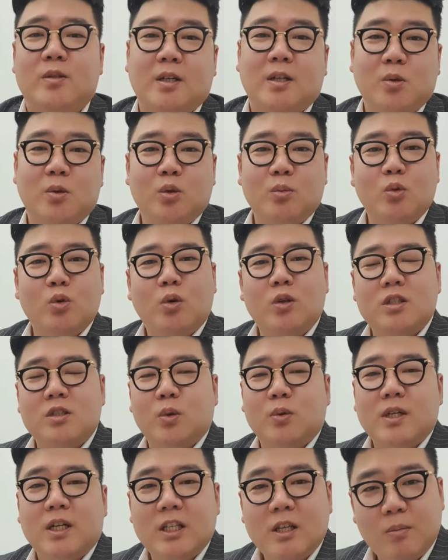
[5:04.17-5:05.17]
작성도 물건지
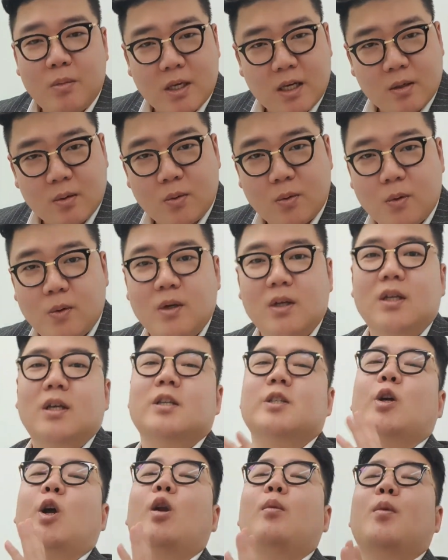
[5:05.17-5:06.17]
소장님이 하고
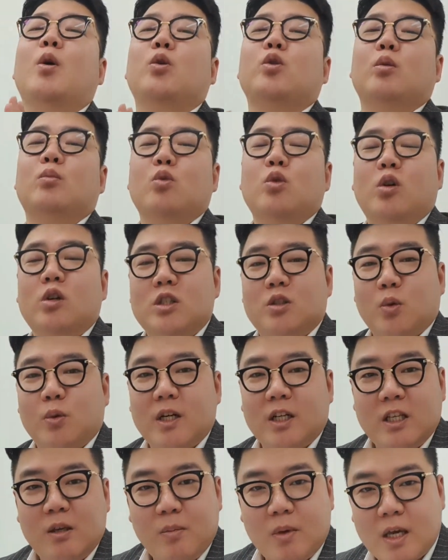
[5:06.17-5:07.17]
설명도 물건지
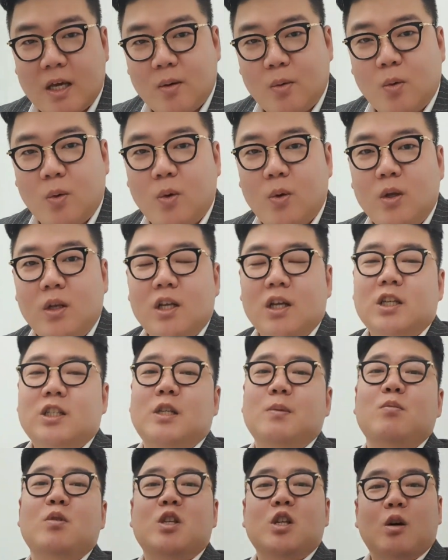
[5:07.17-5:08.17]
소장님이 하고
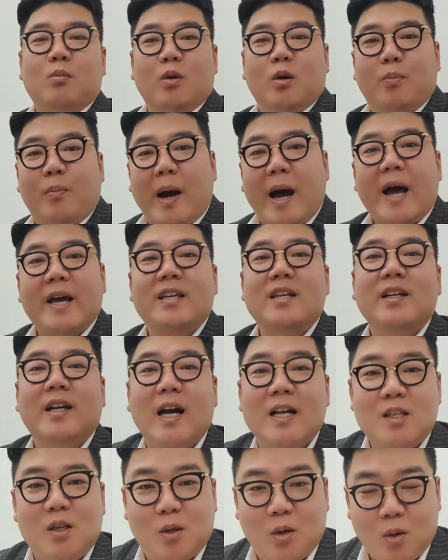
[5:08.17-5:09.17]
심지어 뭐
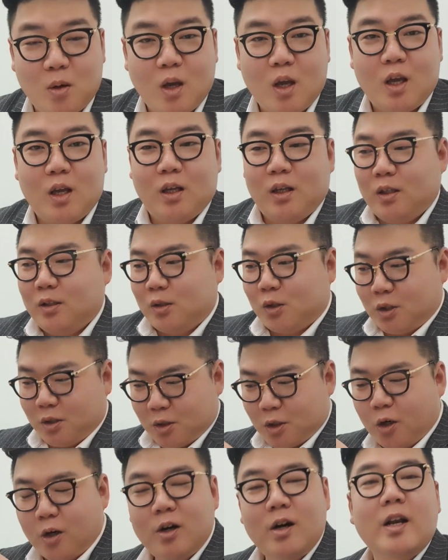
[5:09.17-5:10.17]
파일까지
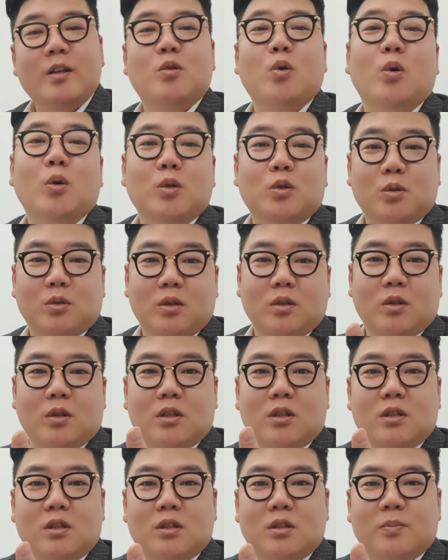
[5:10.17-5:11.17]
철도
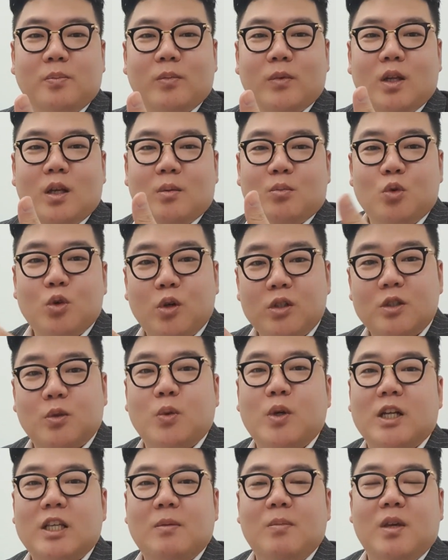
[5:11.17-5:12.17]
그 물건이
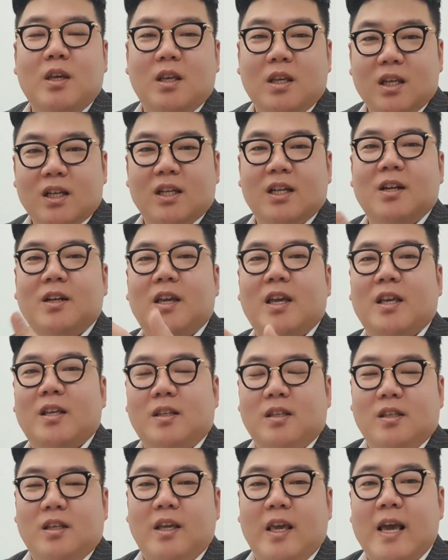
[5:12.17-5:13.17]
소장님이
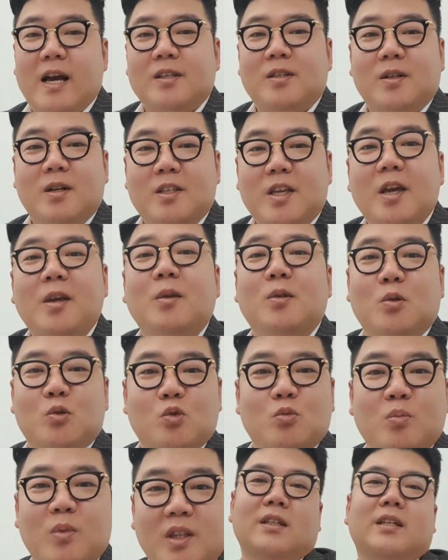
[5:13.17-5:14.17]
이렇게 계약서를 챙겨서
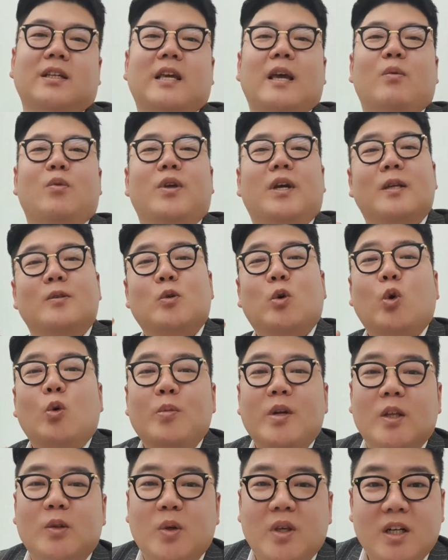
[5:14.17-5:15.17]
줍니다. 우리가
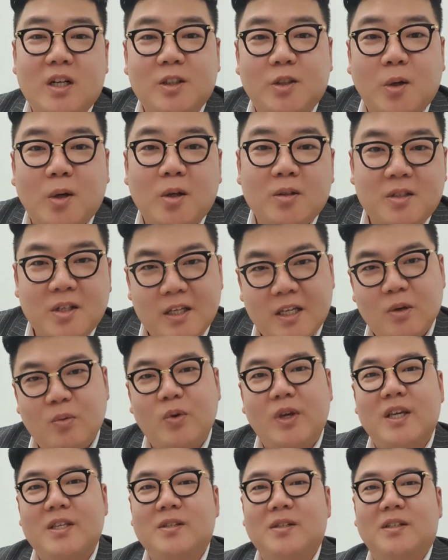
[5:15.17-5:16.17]
조금이라도 일을 덜어드리기
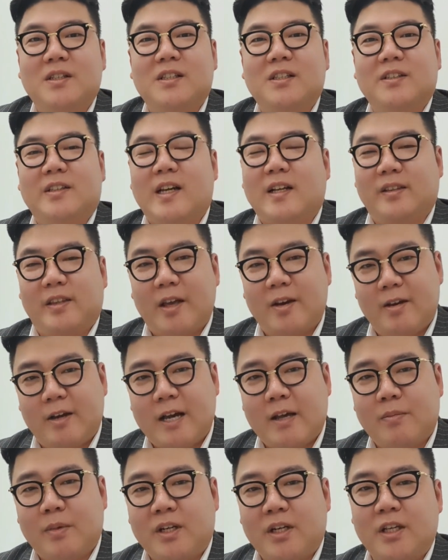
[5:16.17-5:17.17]
위해서는 딱
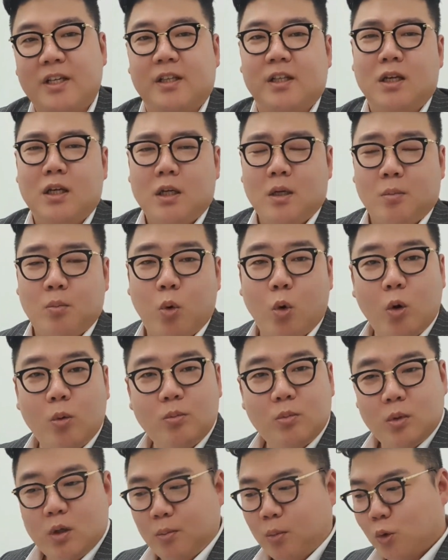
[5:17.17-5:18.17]
내려가면은
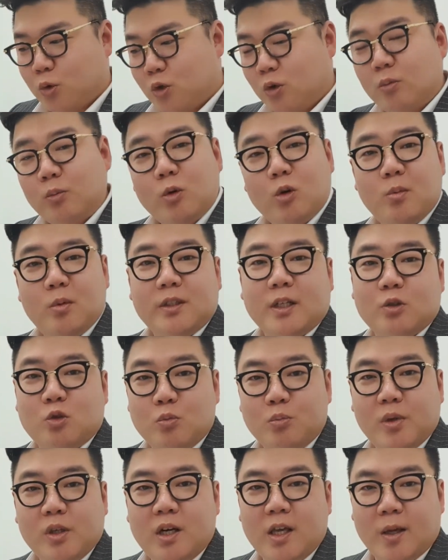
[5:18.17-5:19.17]
보험, 보증보험을 딱
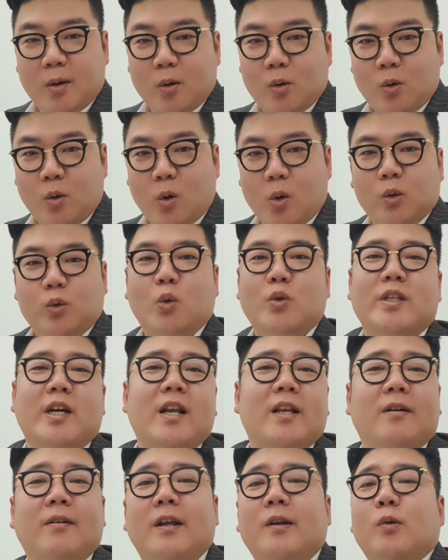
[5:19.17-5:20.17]
준비를 해놓고
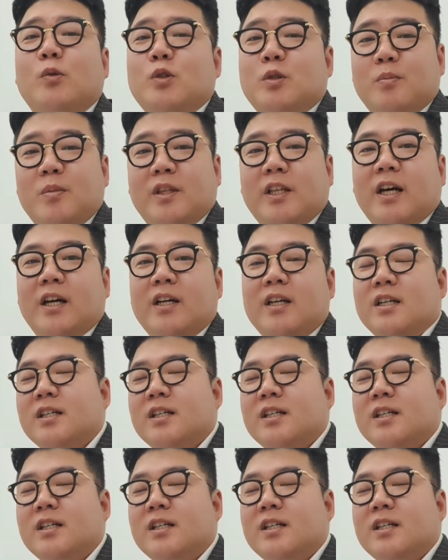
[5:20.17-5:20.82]
도장을 꺼내놓습니다.